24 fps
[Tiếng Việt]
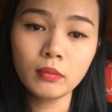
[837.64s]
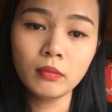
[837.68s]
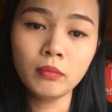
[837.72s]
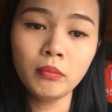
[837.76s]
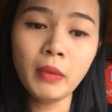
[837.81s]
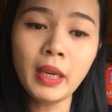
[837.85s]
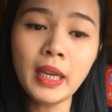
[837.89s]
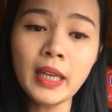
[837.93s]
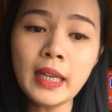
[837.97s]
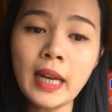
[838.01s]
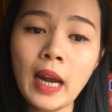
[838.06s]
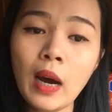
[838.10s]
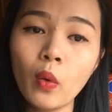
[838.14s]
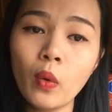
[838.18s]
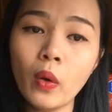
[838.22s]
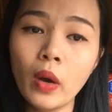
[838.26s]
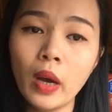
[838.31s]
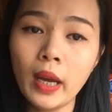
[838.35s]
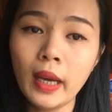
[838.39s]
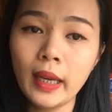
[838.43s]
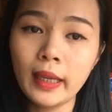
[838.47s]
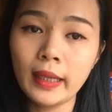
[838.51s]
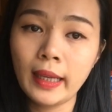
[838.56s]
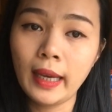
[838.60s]
biết đâu
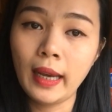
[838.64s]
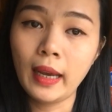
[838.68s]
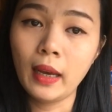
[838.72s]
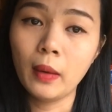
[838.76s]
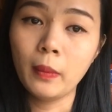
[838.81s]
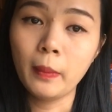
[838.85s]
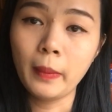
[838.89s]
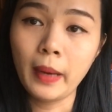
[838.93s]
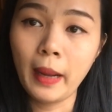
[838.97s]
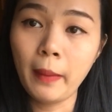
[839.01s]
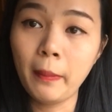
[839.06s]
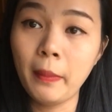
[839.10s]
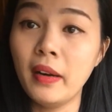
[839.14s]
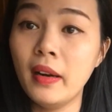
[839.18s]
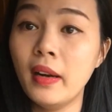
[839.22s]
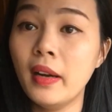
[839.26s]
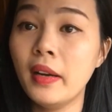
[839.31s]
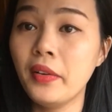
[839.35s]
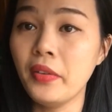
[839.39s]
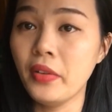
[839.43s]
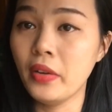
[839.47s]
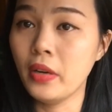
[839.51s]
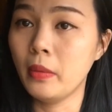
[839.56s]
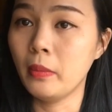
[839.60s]
ngày hôm nay mình
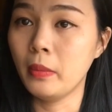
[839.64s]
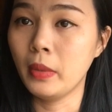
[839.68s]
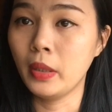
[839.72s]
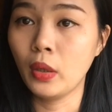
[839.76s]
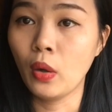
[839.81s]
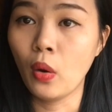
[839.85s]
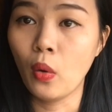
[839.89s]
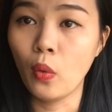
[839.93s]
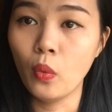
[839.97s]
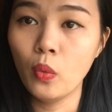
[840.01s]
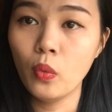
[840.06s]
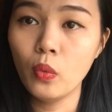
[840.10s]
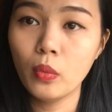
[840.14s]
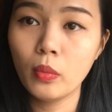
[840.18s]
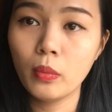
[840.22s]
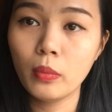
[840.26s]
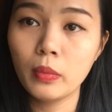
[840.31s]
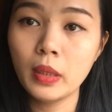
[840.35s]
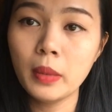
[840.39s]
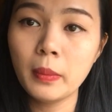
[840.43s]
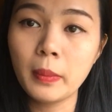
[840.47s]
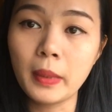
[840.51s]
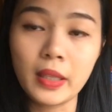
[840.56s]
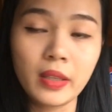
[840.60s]
lên giường mình ngủ
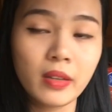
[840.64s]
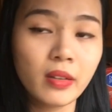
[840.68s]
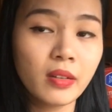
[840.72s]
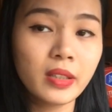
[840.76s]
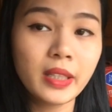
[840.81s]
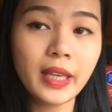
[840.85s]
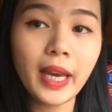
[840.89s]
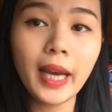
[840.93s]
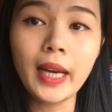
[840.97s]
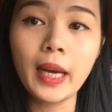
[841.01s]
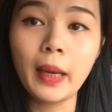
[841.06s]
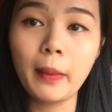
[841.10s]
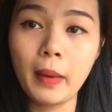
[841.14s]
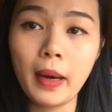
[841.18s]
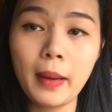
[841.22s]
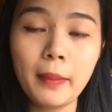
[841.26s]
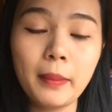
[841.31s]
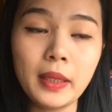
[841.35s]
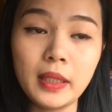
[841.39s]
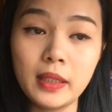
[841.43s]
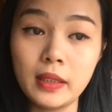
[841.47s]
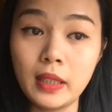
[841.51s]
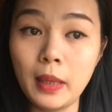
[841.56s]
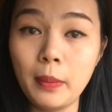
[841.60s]
nhưng mà chưa chắc ngày mai
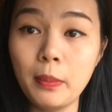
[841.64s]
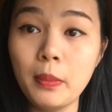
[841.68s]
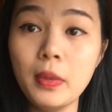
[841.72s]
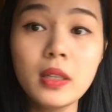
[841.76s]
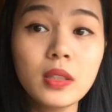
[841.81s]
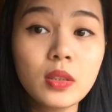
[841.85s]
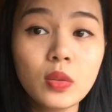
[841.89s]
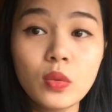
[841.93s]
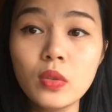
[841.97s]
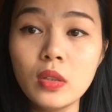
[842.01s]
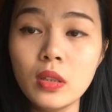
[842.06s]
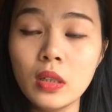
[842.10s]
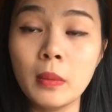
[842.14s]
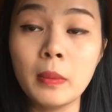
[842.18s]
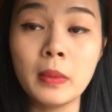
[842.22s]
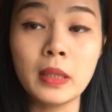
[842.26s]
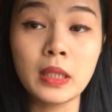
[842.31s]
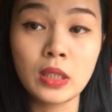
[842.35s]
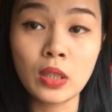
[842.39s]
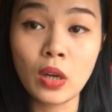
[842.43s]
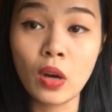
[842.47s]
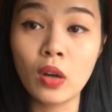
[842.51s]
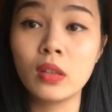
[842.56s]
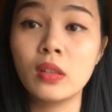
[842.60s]
mình sẽ bước xuống giường
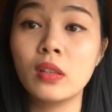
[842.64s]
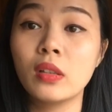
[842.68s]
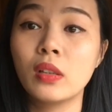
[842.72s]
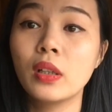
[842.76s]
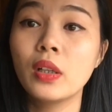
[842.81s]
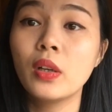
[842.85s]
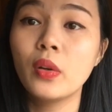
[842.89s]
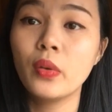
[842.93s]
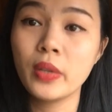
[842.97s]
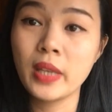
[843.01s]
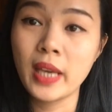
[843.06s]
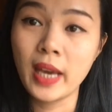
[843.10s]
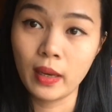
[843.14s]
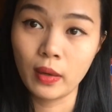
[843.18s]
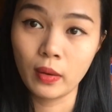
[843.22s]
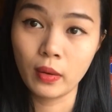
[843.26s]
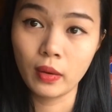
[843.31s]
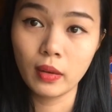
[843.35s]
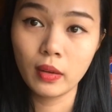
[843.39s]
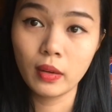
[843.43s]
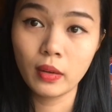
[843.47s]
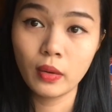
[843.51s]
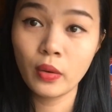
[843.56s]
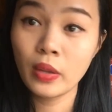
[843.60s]
mình sọt được cái đôi giày
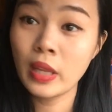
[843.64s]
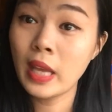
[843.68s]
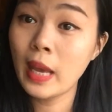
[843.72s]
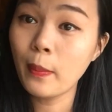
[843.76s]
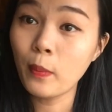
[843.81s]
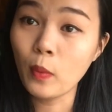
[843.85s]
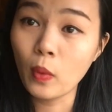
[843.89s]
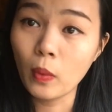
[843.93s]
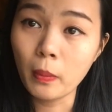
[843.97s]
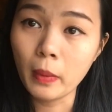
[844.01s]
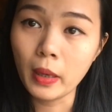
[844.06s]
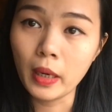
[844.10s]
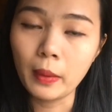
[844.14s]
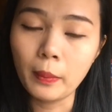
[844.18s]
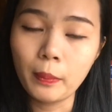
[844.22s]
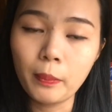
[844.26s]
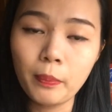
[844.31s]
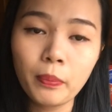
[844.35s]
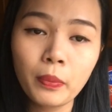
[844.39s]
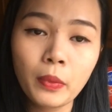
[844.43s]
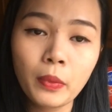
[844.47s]
đôi dép của mình